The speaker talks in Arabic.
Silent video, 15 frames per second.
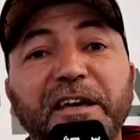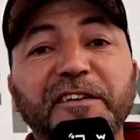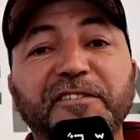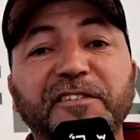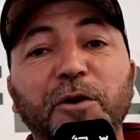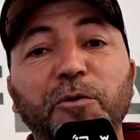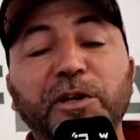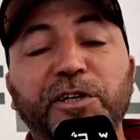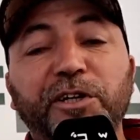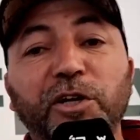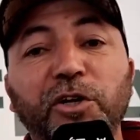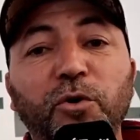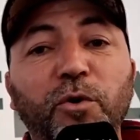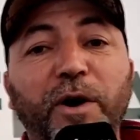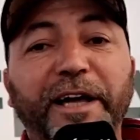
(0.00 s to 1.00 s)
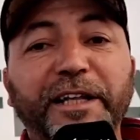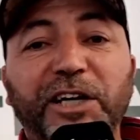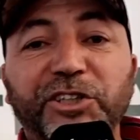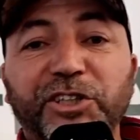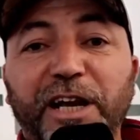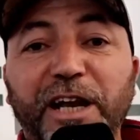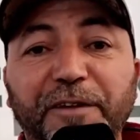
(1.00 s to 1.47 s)
كيساوي الكيلو واحد
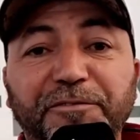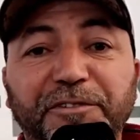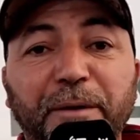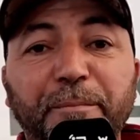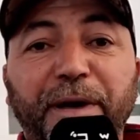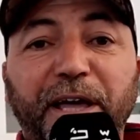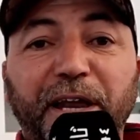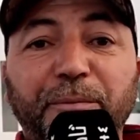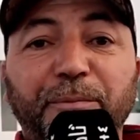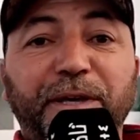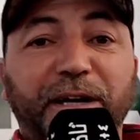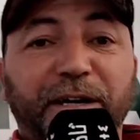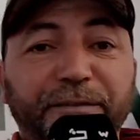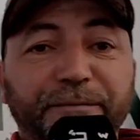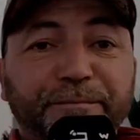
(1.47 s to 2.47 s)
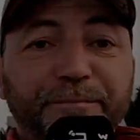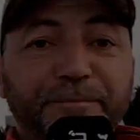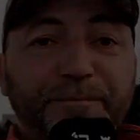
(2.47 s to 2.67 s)
10000 درهم مغربيه